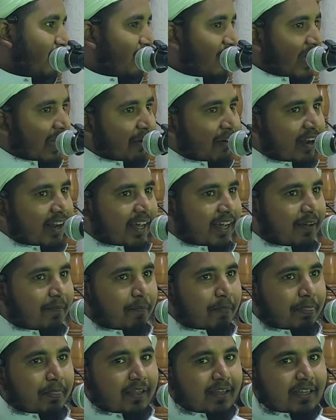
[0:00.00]
তো তাহলে
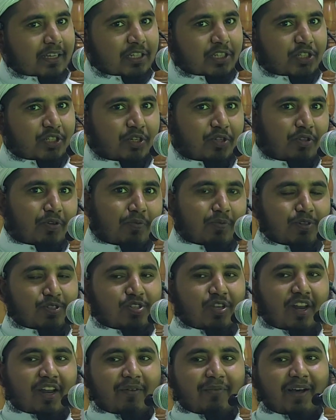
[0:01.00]
শুধু
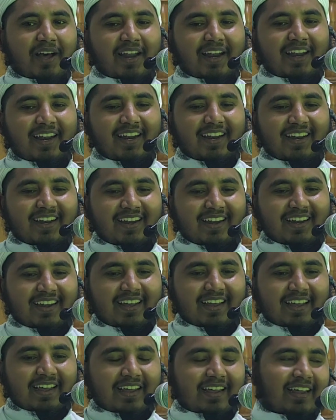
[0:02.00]
মুসলমান
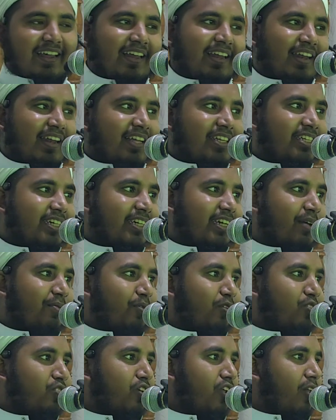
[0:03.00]
নিজেকে
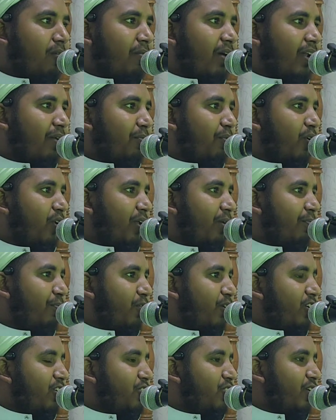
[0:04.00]
মুসলমান বলে
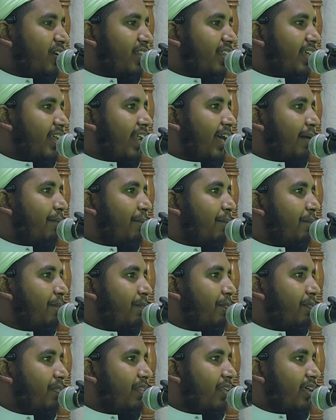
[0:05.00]
পরিচয় দিলাম
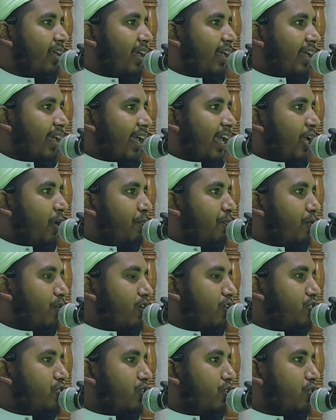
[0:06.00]
এই
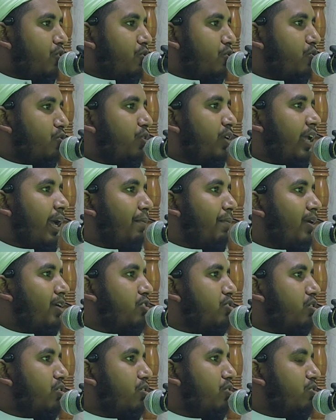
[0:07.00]
পরিচয়টুকুই আমার
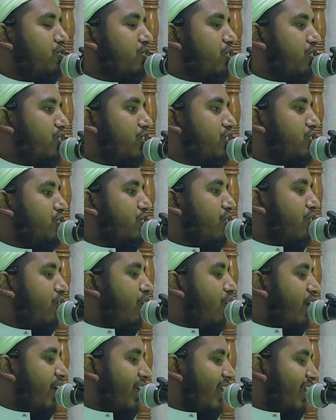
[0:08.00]
জন্য যথেষ্ট
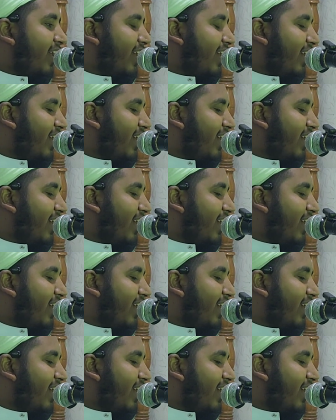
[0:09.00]
নয়